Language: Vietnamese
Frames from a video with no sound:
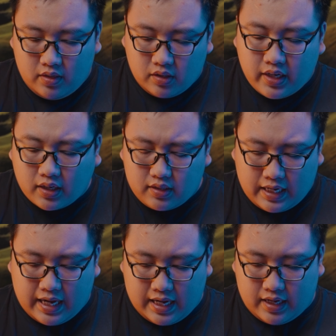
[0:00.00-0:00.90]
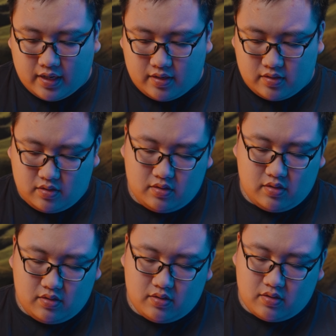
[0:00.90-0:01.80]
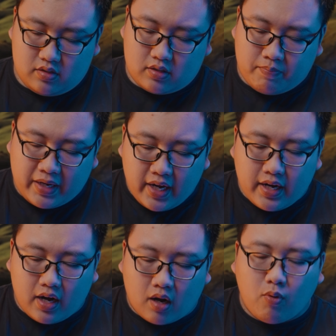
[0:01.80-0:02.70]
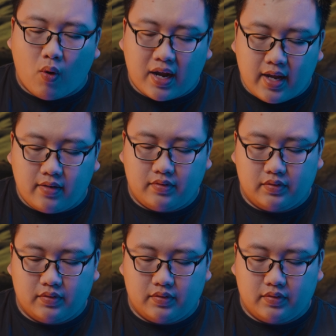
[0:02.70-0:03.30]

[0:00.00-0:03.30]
Thứ nhất là mình nghĩ đây là góc độ cá nhân,